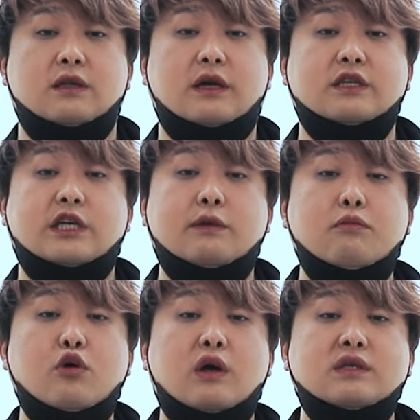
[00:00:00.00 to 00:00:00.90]
일단
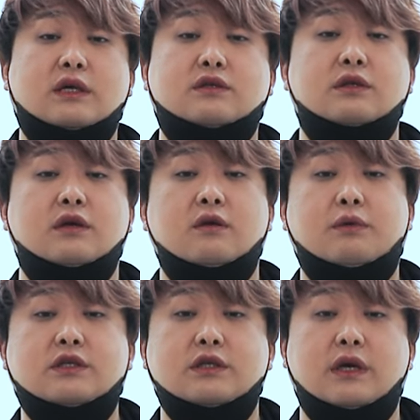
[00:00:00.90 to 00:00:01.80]
신묘한 작전을
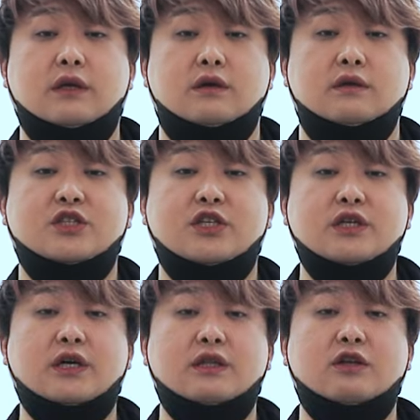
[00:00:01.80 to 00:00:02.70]
펼치기에는
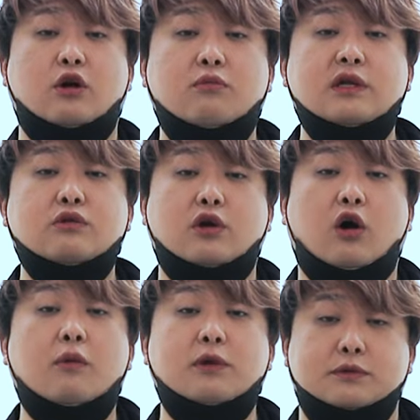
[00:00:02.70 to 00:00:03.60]
지휘관들이 너무나도
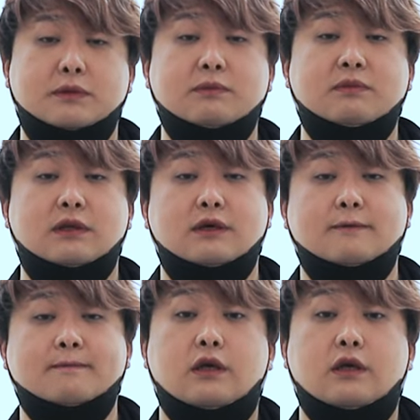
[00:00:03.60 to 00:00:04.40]
경험이 없었습니다.